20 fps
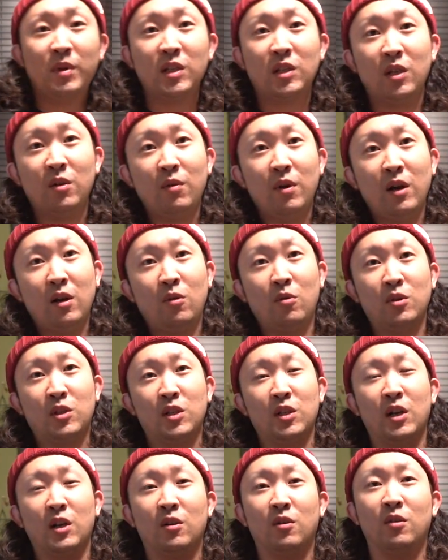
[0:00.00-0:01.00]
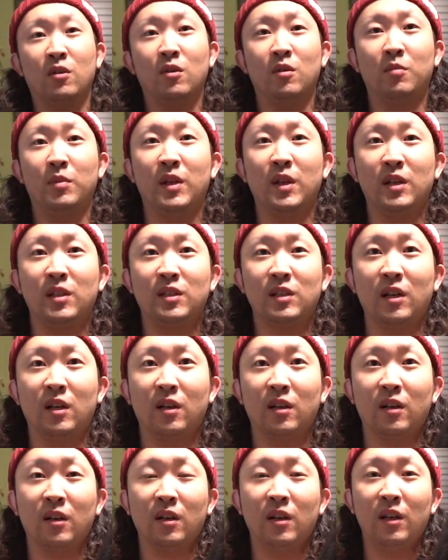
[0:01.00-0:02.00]
ましては、こちらの皆さ
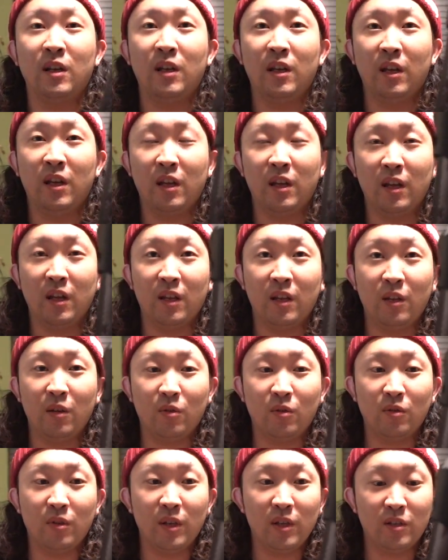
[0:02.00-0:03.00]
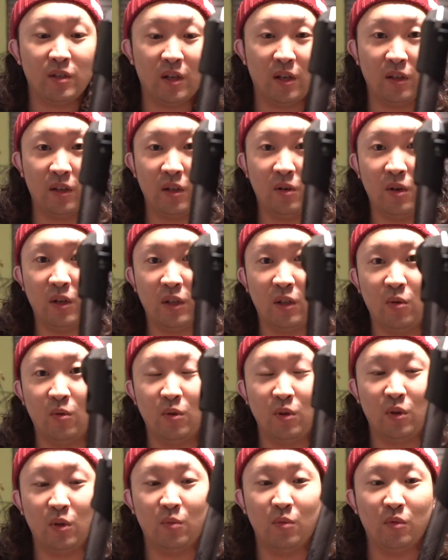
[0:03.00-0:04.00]
ん、えー、よくね、使ってる方
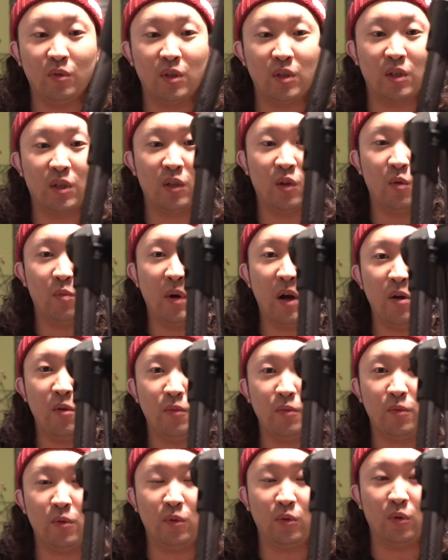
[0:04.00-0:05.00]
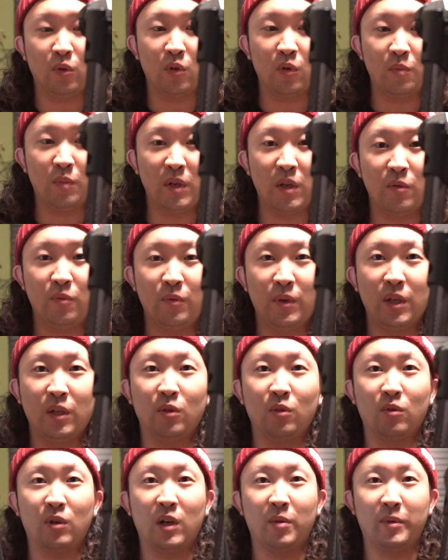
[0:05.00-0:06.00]
多いと思うんですけど、マンフロットの B フリー
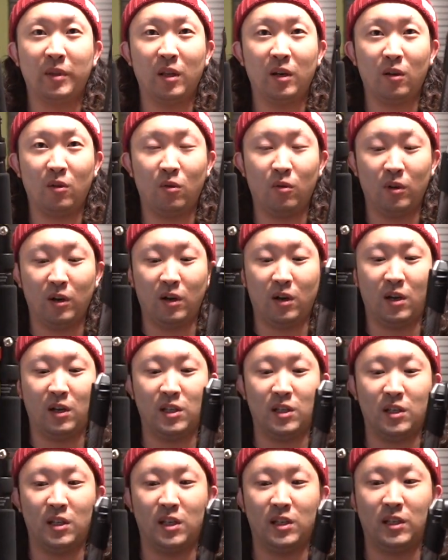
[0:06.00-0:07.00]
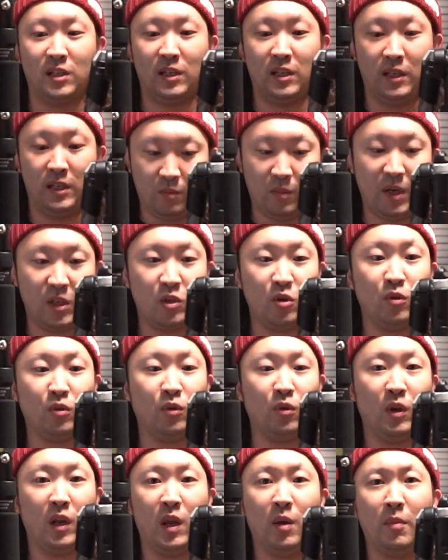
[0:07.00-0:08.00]
と比べたらこんな感じです。まあちょっ
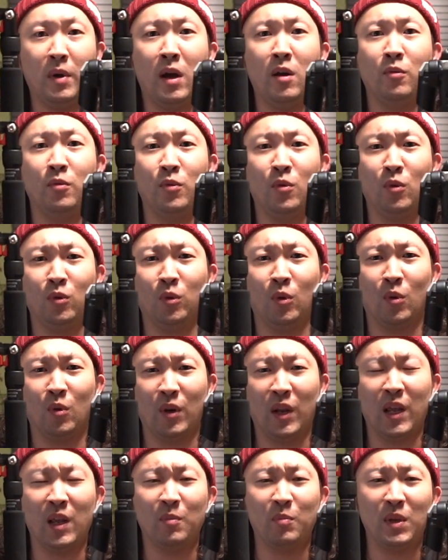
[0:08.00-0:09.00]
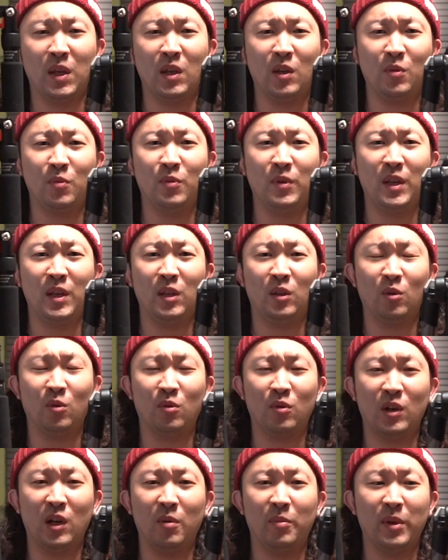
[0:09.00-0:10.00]
とね、マンフロットのね、B フリーと
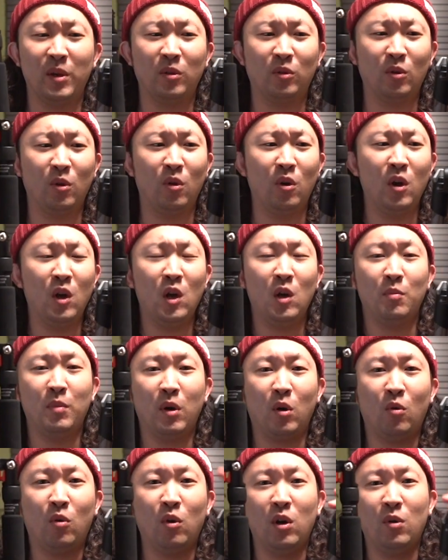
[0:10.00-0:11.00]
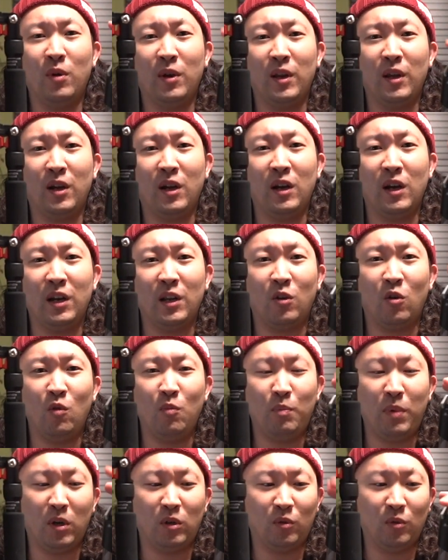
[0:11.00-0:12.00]
比べると、まあこれはね、かなり
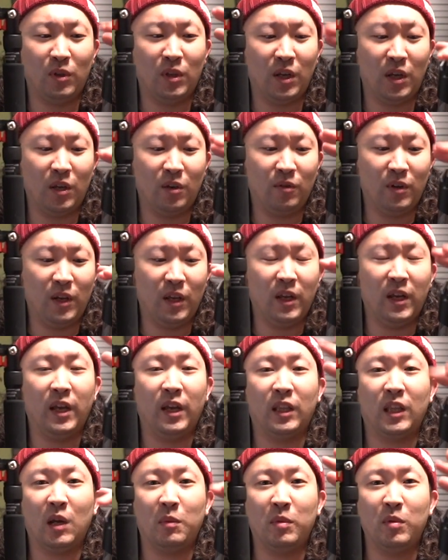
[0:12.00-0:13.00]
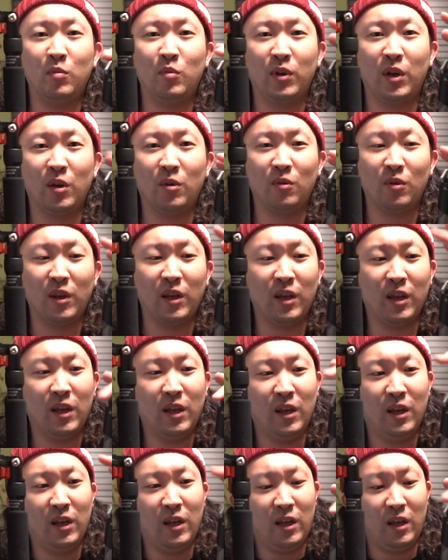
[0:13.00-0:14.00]
コンパクトにできるね、えー、旅向けのね、
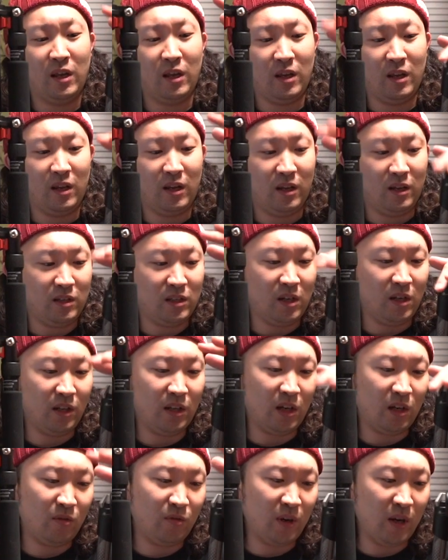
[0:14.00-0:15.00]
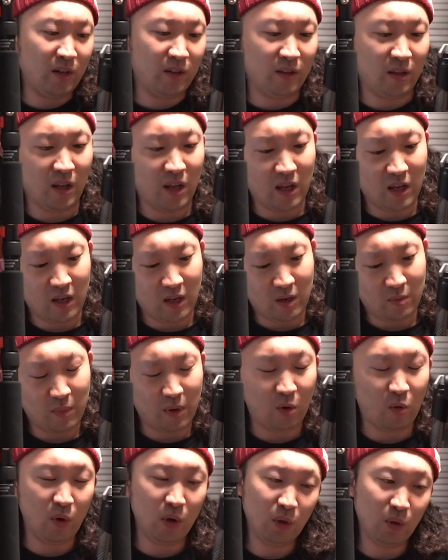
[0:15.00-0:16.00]
えー、三脚なんで、
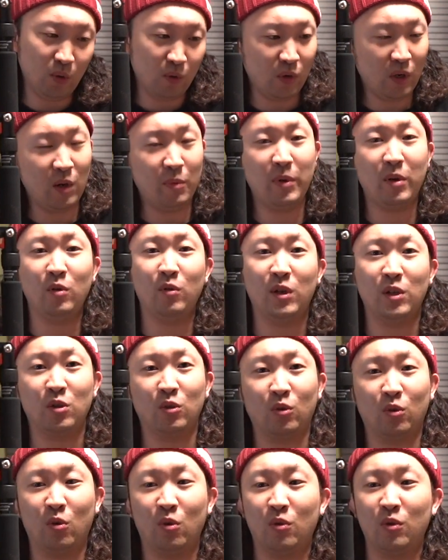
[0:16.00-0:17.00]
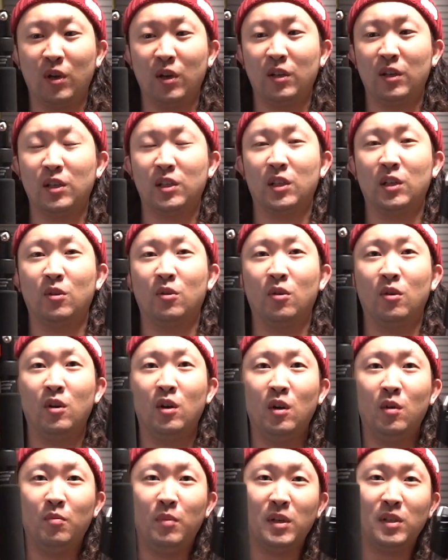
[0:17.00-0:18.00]
まあこれと比べるのはちょっと酷なんですけど、
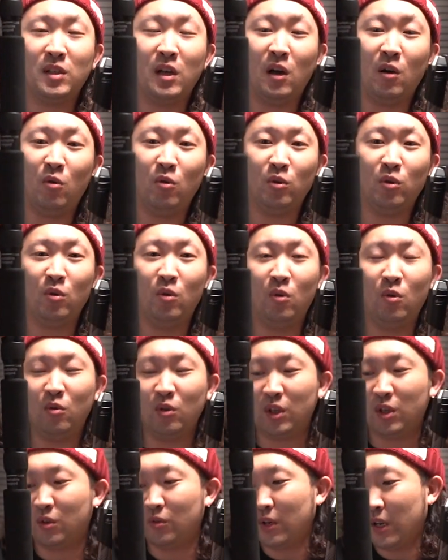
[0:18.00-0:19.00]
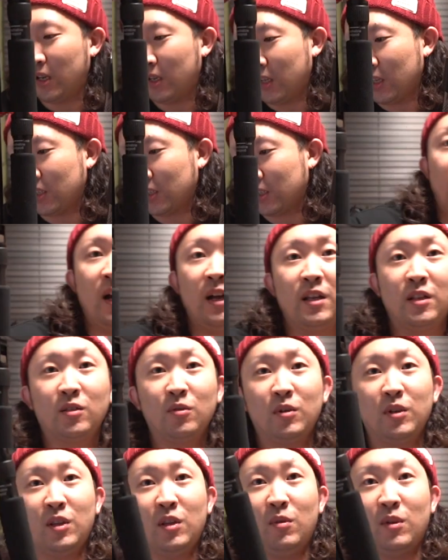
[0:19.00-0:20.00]
まあさほど大きくないです。はい、
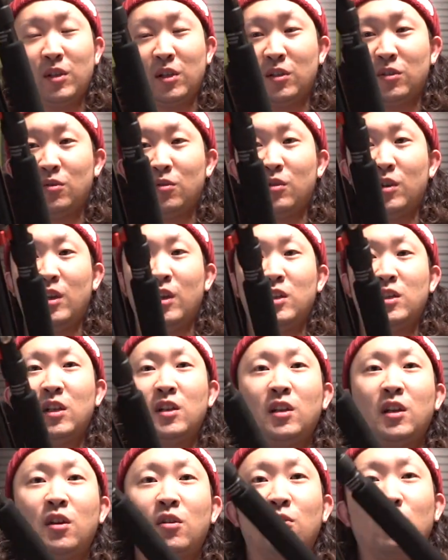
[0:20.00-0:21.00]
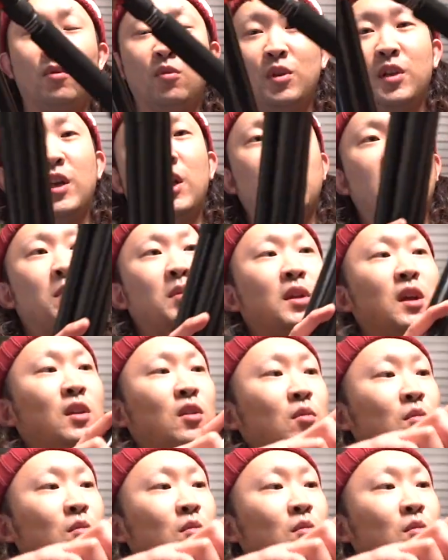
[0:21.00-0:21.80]
それでは早速ね、三脚の方開いてみたい